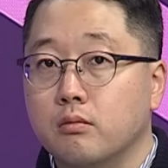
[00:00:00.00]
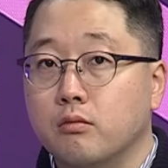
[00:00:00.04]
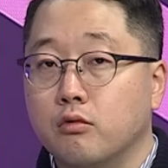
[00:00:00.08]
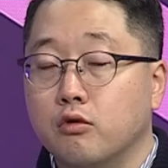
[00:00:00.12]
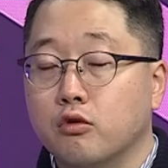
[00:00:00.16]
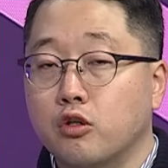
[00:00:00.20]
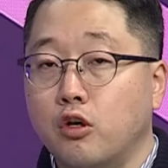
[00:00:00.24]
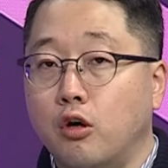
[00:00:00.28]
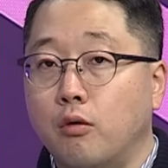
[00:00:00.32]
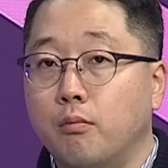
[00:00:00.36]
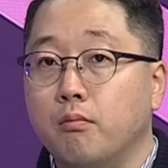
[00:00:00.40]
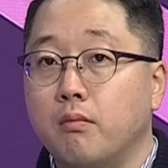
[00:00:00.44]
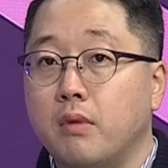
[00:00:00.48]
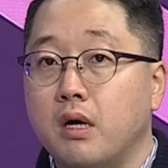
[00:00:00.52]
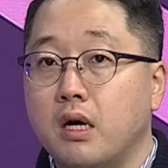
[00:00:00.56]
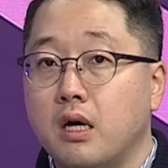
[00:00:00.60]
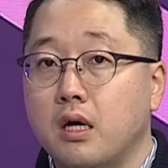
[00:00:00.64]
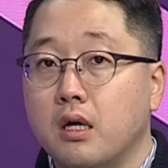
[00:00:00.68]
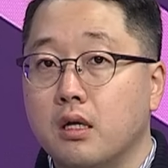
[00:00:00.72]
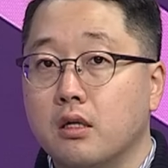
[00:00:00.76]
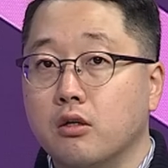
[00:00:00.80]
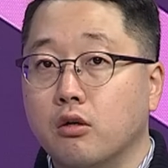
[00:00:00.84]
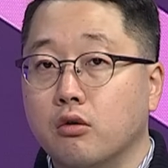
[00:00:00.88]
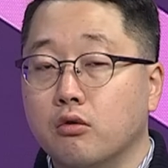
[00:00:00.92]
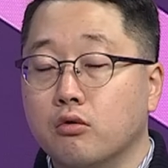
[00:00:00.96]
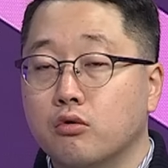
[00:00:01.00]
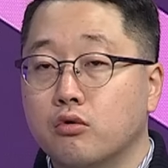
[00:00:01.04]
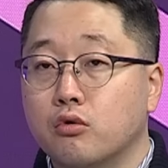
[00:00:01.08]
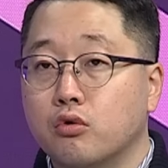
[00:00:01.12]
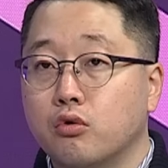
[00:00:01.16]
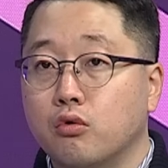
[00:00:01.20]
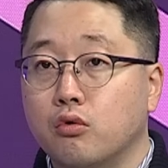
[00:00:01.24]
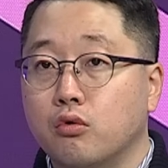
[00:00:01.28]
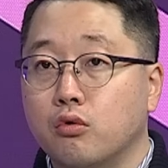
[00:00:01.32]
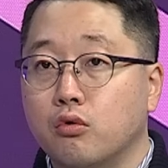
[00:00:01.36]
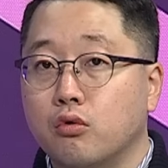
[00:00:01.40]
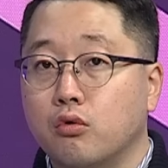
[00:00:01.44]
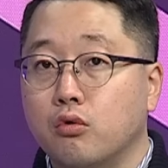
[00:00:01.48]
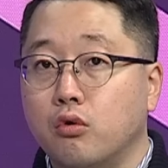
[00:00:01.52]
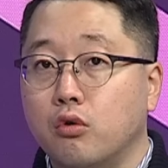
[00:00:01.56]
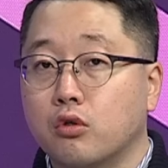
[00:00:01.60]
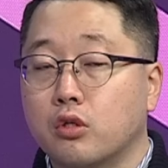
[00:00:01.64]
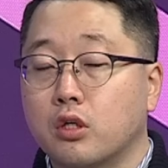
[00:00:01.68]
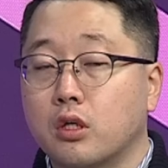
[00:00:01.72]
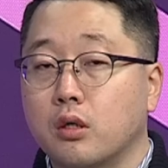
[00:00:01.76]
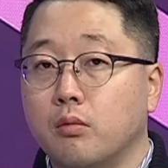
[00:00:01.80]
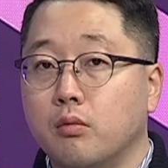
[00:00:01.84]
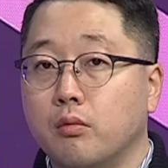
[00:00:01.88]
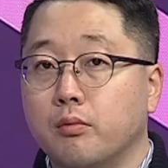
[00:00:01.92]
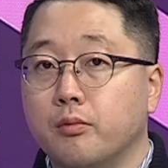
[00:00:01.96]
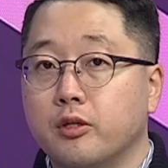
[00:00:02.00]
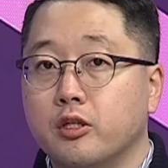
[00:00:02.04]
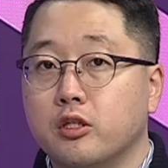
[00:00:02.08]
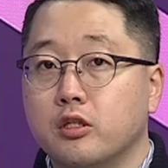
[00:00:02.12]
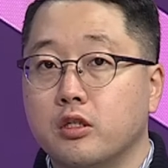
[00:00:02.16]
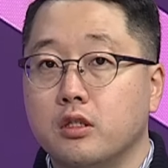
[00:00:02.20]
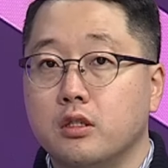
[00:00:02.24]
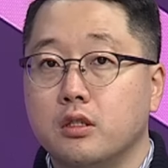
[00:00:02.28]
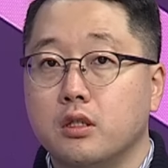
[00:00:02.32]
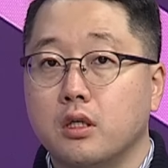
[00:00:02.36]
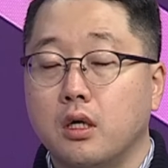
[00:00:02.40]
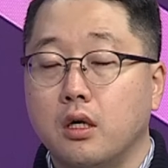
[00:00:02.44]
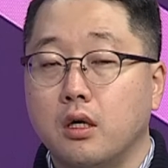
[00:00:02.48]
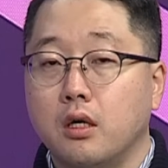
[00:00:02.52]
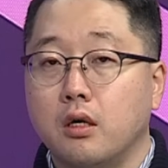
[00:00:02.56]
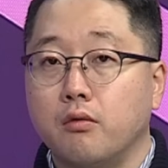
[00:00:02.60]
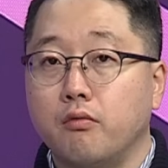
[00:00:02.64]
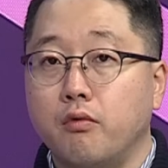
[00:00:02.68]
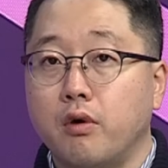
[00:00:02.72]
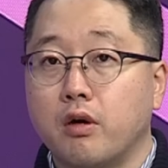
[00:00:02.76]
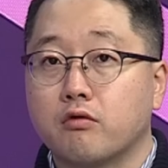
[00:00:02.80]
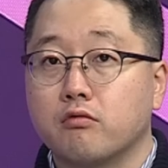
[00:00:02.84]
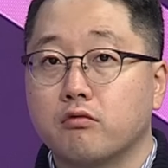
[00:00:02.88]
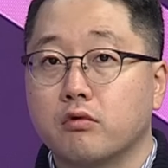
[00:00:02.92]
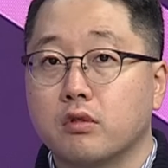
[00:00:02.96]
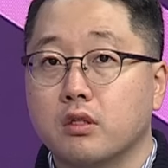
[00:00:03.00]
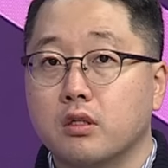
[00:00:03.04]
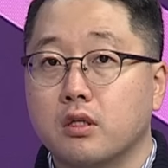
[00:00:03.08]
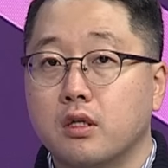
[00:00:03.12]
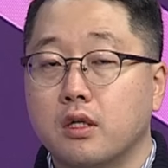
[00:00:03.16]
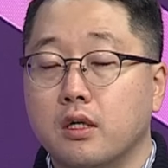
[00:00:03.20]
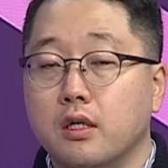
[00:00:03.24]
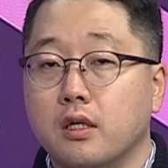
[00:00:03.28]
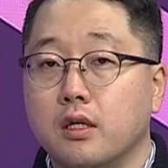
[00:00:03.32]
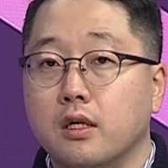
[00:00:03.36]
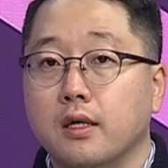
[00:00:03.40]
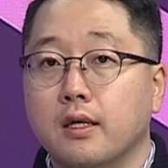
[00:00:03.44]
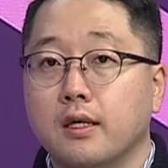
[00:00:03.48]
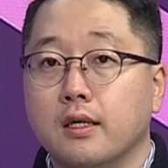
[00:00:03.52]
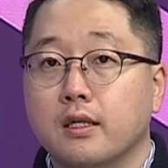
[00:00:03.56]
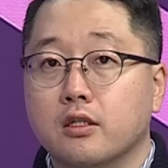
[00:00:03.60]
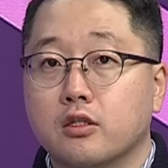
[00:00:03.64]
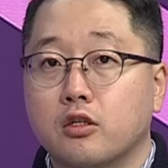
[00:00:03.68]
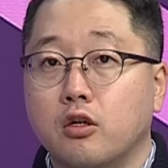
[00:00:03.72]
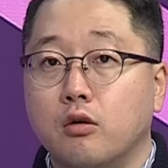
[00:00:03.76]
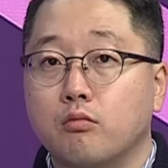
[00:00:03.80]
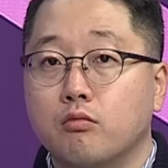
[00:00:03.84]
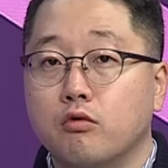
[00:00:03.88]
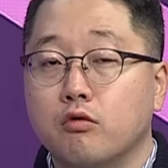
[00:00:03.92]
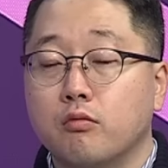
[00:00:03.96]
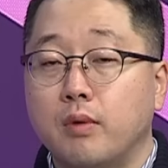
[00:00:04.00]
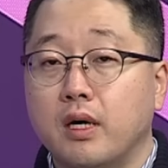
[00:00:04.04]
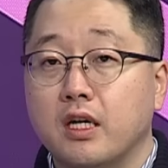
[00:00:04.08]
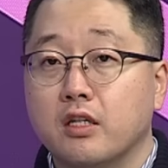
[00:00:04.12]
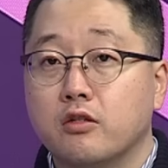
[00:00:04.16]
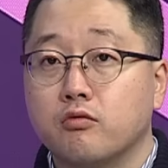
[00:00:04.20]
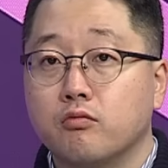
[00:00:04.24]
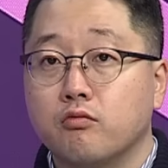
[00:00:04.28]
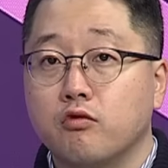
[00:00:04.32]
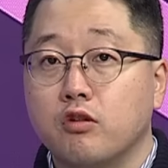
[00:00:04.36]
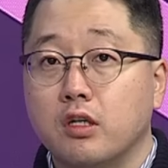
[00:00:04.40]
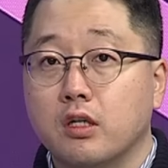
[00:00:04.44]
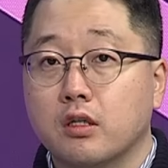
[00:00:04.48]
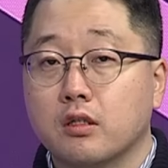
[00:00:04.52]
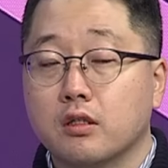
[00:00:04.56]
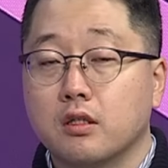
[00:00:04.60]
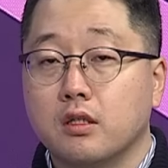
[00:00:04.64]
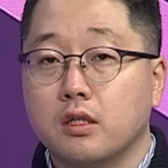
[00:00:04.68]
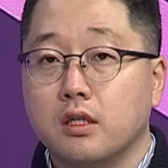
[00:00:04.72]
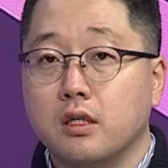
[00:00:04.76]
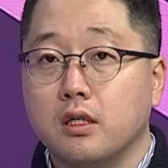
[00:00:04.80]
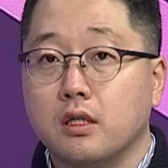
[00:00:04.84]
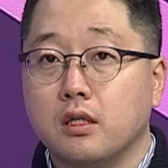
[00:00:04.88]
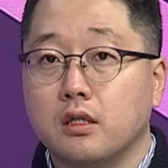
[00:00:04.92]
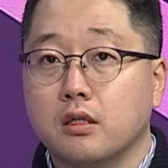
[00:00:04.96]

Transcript: 뭐 연말 연초 어떻게 보면은 이제 외국인들의 선물 매수 물량들이